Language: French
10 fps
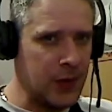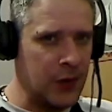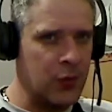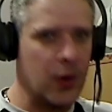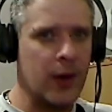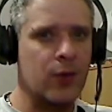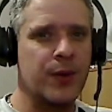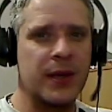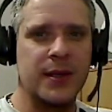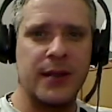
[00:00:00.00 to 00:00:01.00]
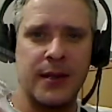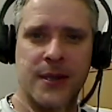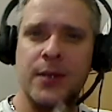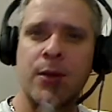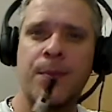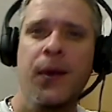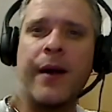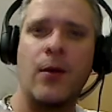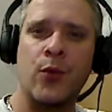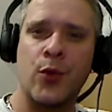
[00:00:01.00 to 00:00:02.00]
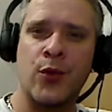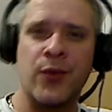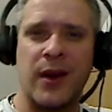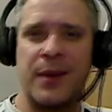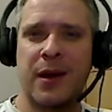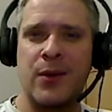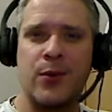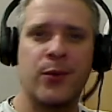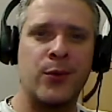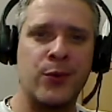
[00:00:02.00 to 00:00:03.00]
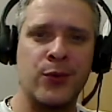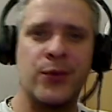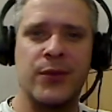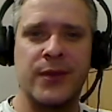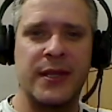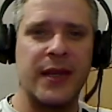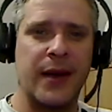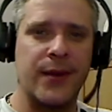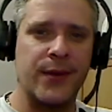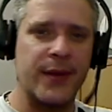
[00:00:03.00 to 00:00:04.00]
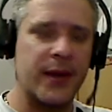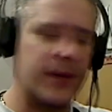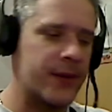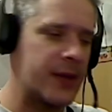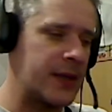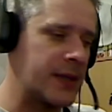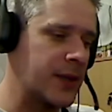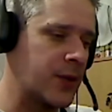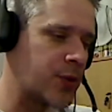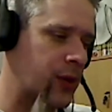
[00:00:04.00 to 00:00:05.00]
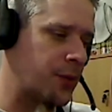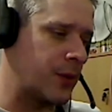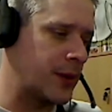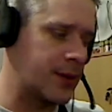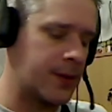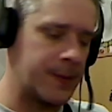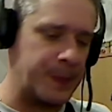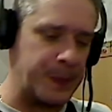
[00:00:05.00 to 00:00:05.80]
Vous l'aurez compris, ça n'existe pas, on ne retrouvera pas le, goût d'une cigarette dans un, liquide, en tout cas pour l'instant.